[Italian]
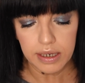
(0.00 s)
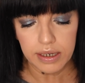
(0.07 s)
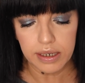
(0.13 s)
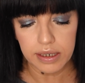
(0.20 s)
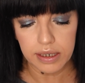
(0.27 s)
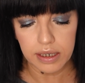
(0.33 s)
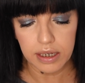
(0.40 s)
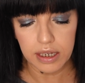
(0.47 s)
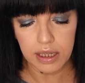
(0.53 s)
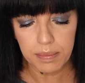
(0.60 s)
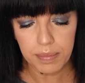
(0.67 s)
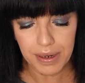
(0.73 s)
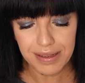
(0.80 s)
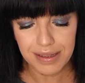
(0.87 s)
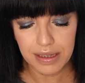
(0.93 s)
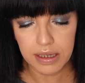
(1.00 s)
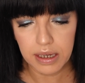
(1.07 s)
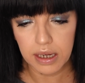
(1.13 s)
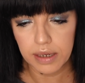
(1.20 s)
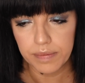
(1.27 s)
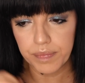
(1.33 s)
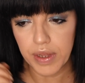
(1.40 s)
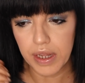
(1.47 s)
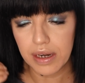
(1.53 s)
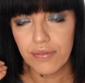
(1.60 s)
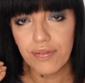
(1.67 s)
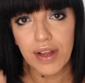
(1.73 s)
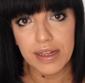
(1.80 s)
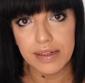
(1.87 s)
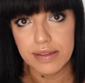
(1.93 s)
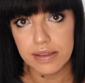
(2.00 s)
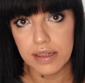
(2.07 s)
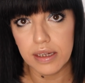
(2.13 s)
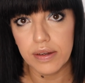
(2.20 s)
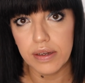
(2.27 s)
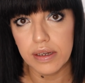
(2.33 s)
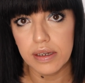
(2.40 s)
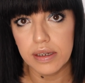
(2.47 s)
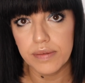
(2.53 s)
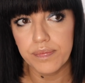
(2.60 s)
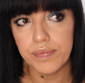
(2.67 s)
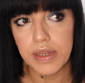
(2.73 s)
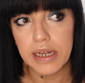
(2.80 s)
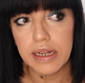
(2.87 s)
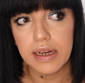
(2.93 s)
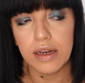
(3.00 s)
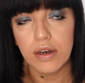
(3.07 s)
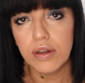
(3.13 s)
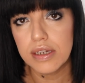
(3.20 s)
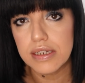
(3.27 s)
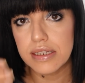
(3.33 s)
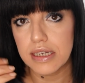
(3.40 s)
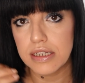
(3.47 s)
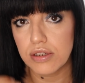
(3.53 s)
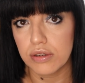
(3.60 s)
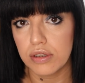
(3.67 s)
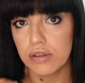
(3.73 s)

Eh, in pratica riflette ehm, il calore stesso del